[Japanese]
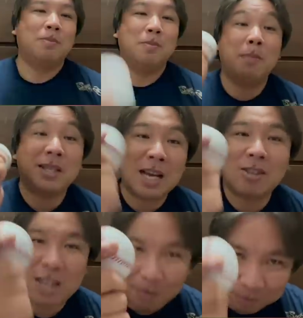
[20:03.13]
めちゃく
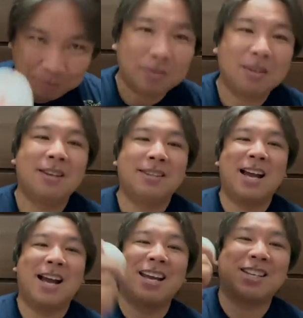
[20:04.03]
ちゃ
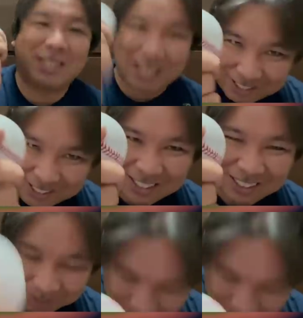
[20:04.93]
投げやすいです。